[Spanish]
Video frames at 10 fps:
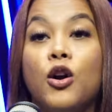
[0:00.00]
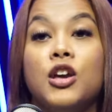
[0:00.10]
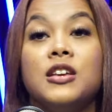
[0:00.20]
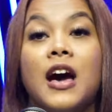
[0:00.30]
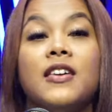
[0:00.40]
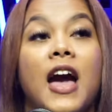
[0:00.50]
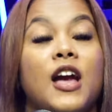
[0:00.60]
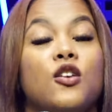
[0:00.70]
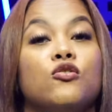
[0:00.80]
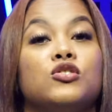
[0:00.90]
y ya de
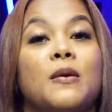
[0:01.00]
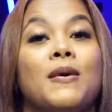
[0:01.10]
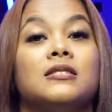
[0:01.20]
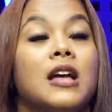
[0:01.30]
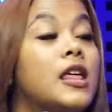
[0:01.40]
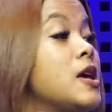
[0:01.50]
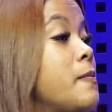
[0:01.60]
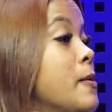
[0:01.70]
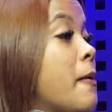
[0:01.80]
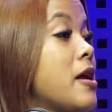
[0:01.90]
ahí no sé más nada. Y
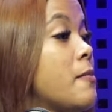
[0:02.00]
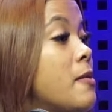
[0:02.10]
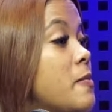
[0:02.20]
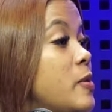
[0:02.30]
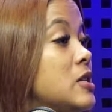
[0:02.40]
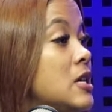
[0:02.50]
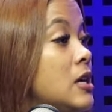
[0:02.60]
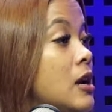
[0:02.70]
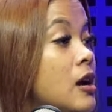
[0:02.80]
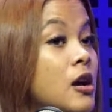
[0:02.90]
me bañarme en mi
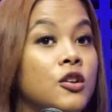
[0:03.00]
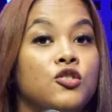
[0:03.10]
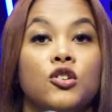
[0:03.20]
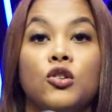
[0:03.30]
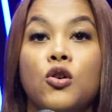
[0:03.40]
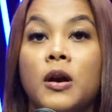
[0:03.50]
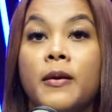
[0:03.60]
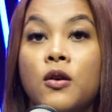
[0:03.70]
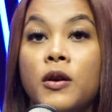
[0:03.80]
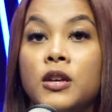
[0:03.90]
piscina. Yo no tengo que
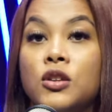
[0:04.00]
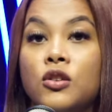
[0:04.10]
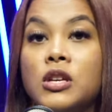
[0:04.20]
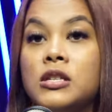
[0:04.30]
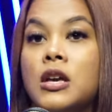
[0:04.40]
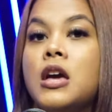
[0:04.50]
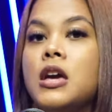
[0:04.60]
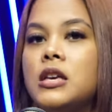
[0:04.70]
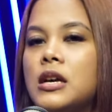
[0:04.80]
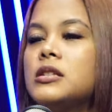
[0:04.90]
ver con eso. Entonces,
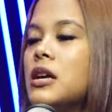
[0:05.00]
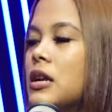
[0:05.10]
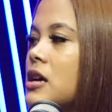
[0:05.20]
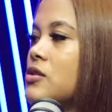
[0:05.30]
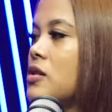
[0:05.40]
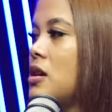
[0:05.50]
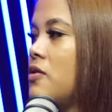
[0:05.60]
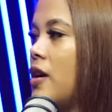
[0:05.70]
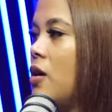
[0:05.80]
quizás ese es el caso de Jennifer Pero